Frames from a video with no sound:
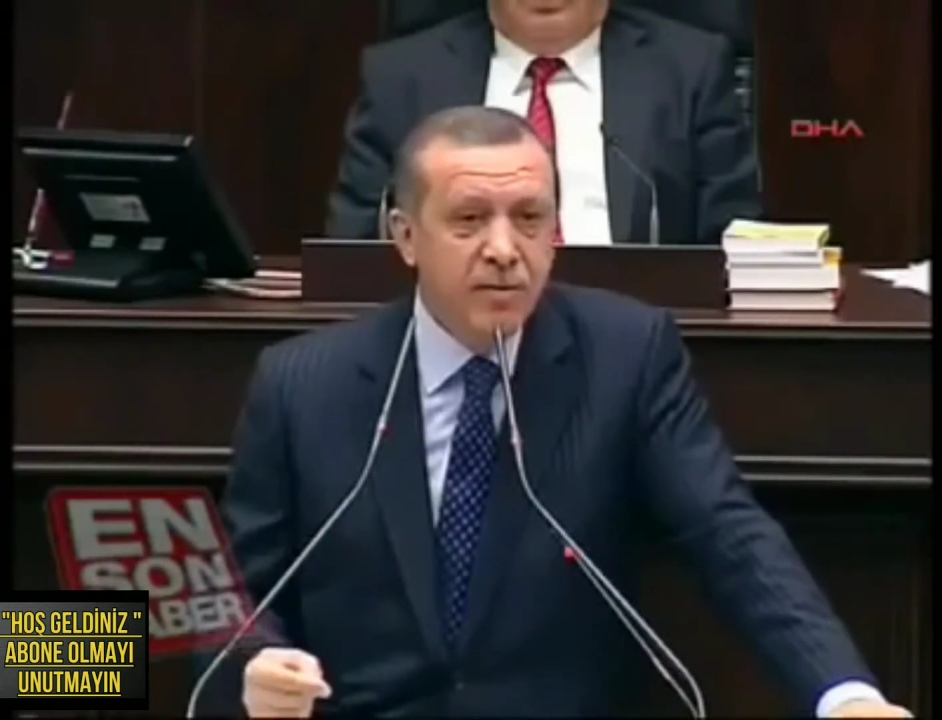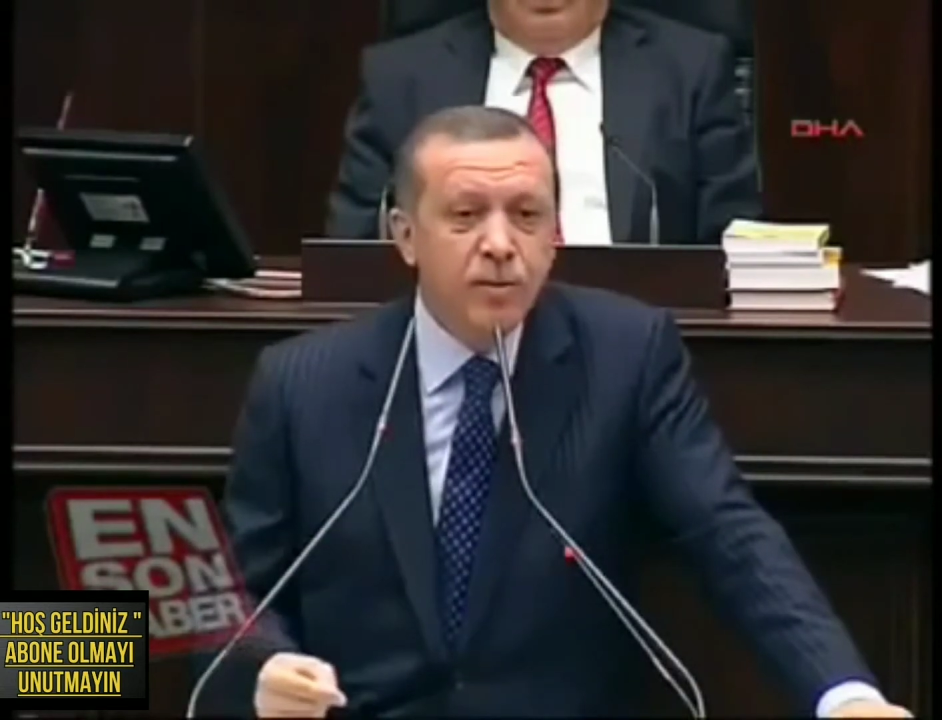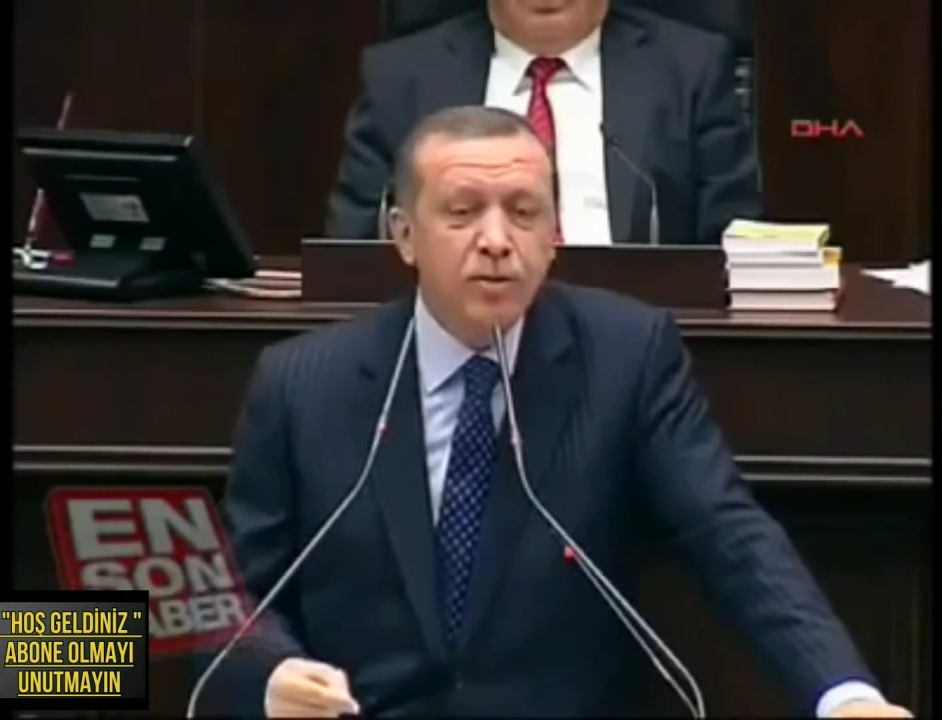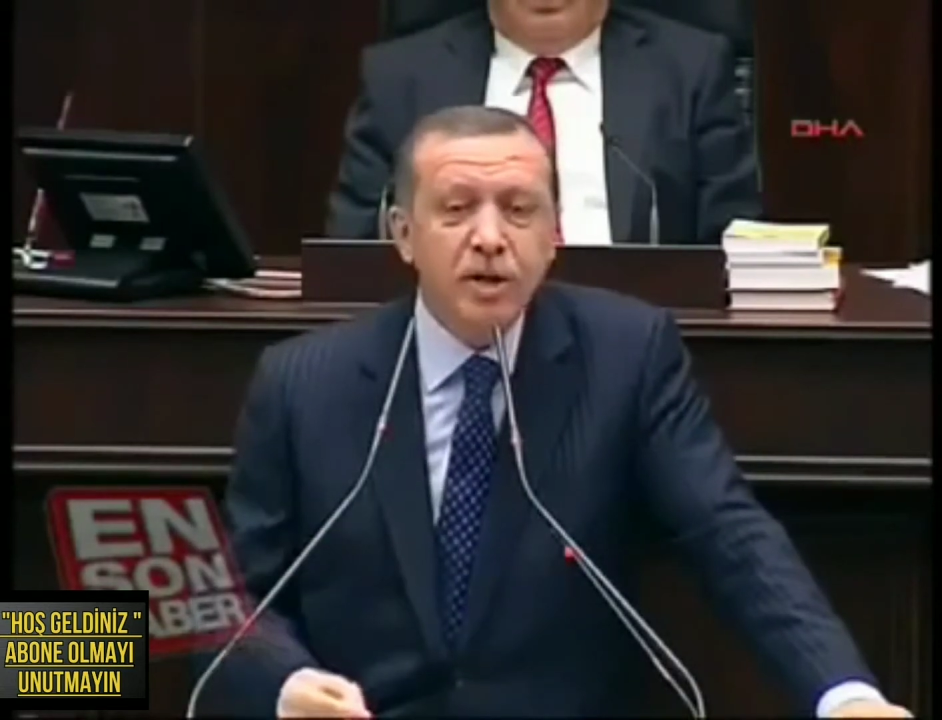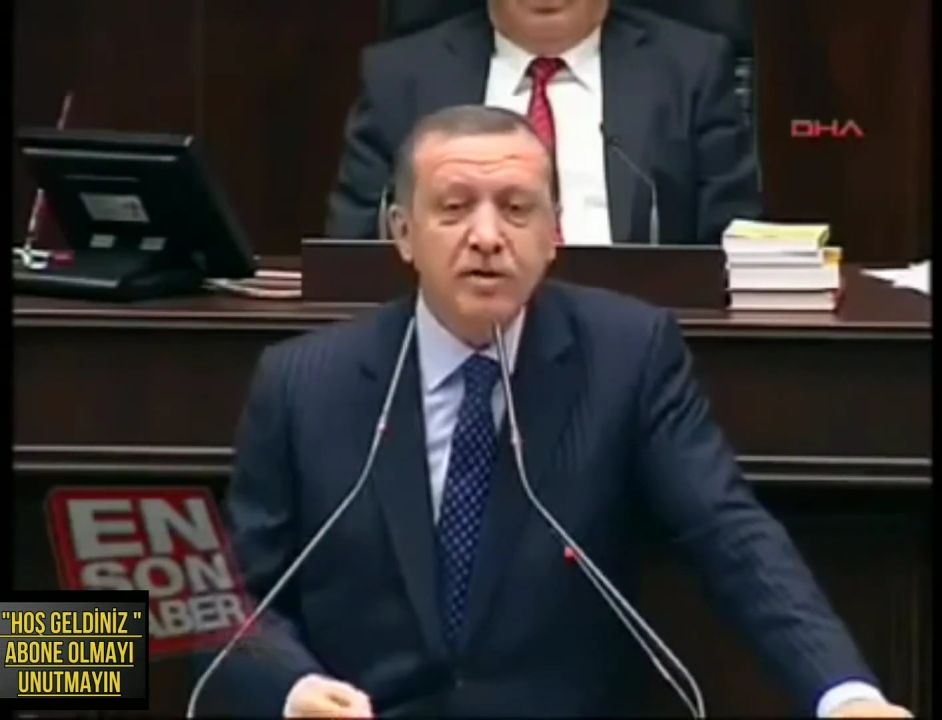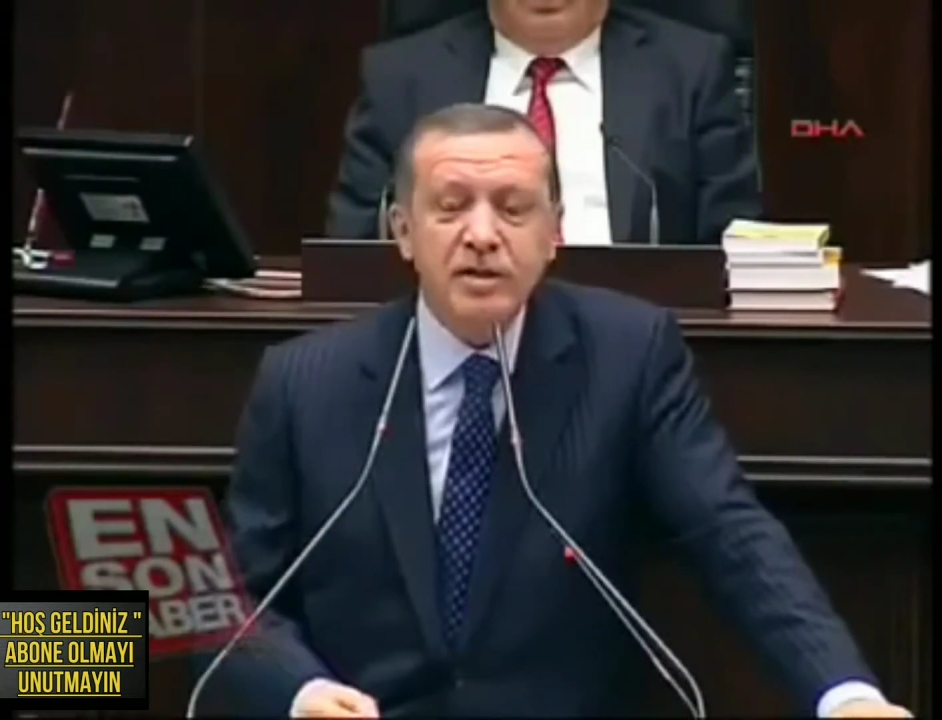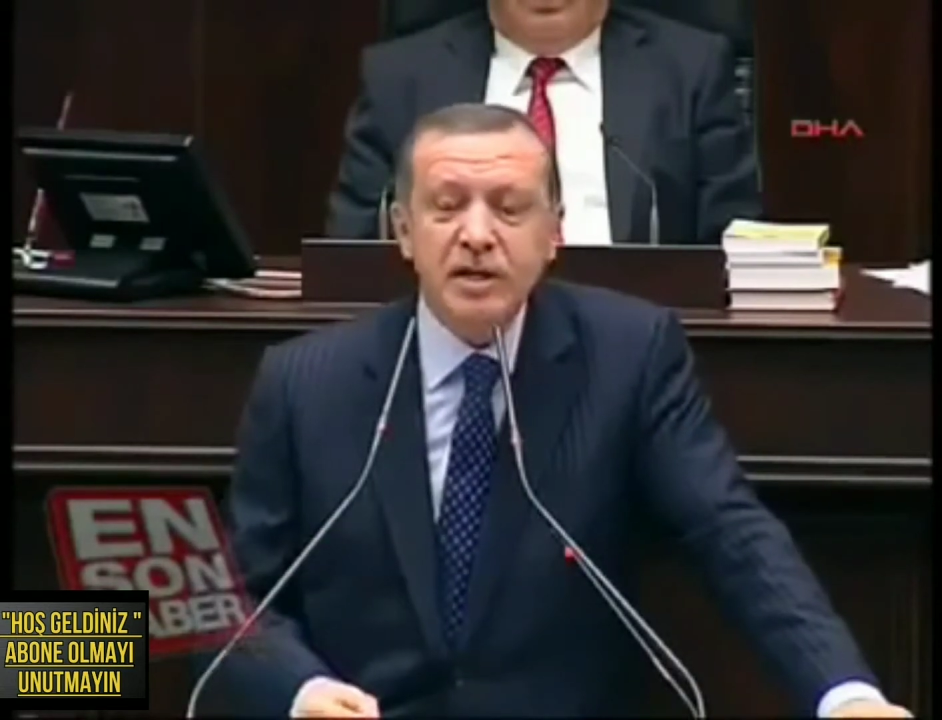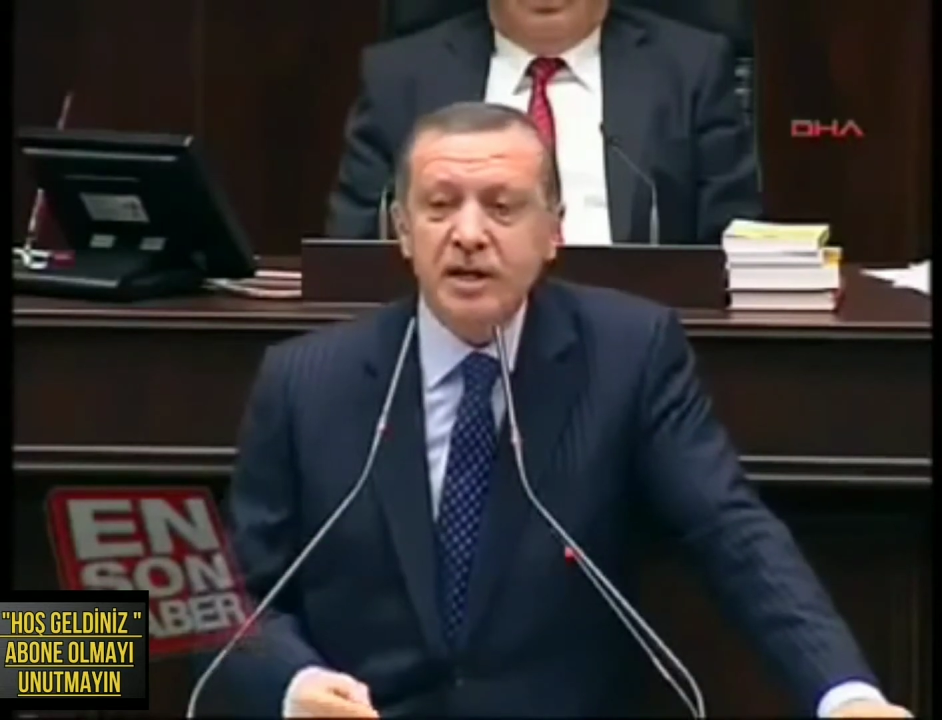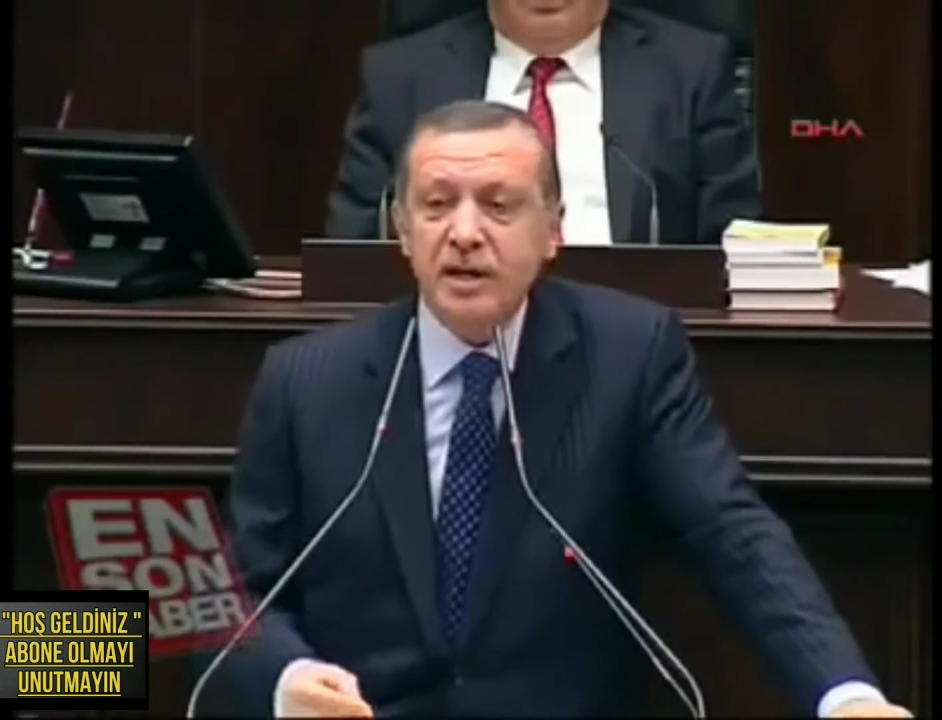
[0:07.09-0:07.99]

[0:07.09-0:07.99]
Ve bu tavsiye